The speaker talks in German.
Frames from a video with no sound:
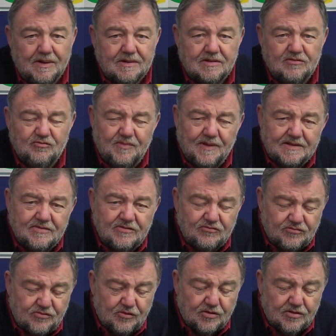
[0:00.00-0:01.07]
Geschmack
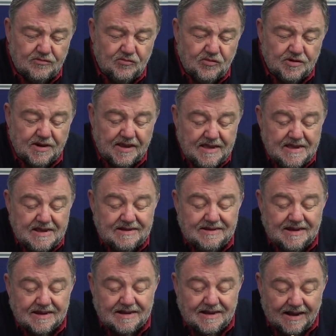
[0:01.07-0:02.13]
zerstören würde,
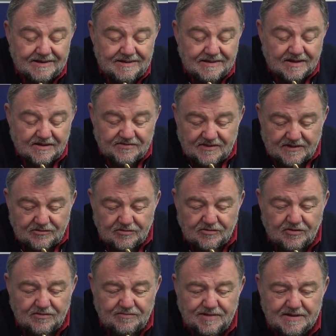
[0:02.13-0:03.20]
der kann das ja nun
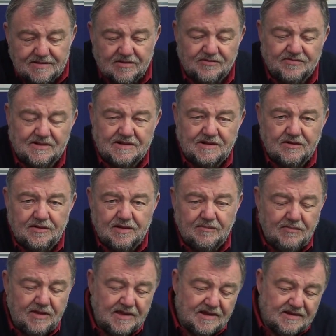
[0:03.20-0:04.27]
komplett
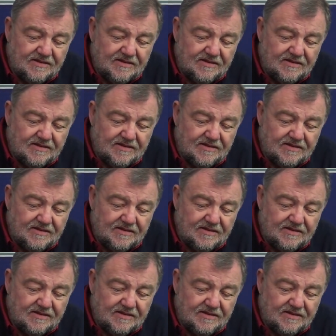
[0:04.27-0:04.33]
auseinandernehmen.